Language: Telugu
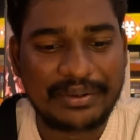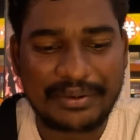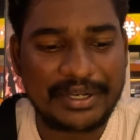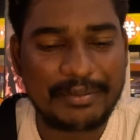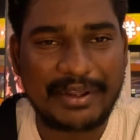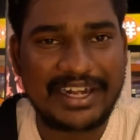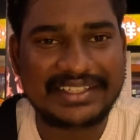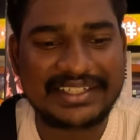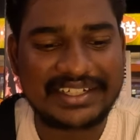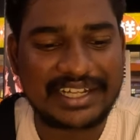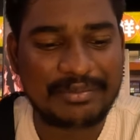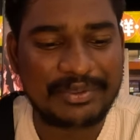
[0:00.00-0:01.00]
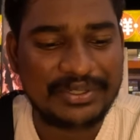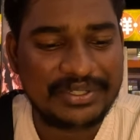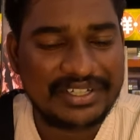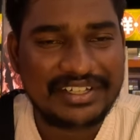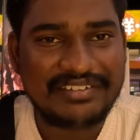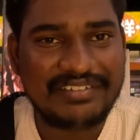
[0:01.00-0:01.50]
రోడ్డు పైన తింటాము
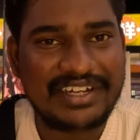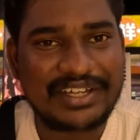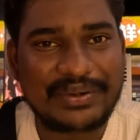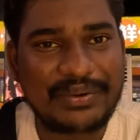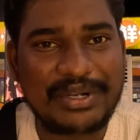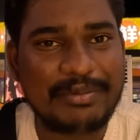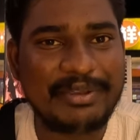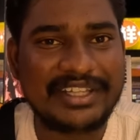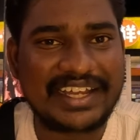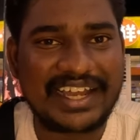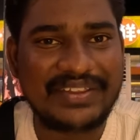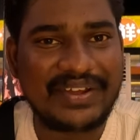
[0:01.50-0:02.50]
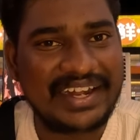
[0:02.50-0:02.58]
వీళ్ళకి రోడ్డు మీద కాదు